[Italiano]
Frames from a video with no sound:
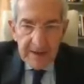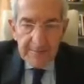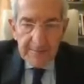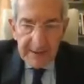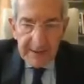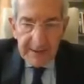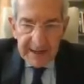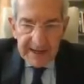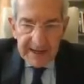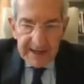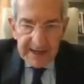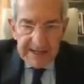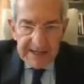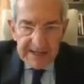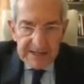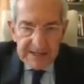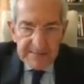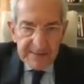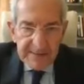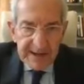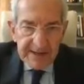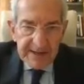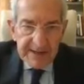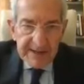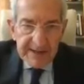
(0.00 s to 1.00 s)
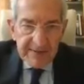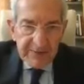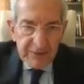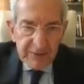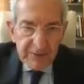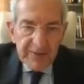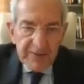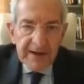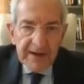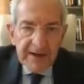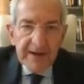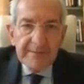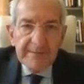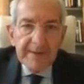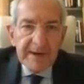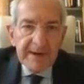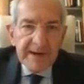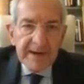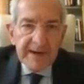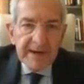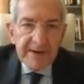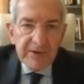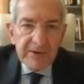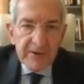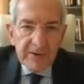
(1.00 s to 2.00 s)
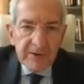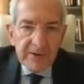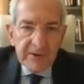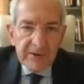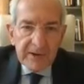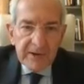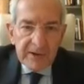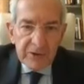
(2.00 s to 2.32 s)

perché il seabed, il fondale marino,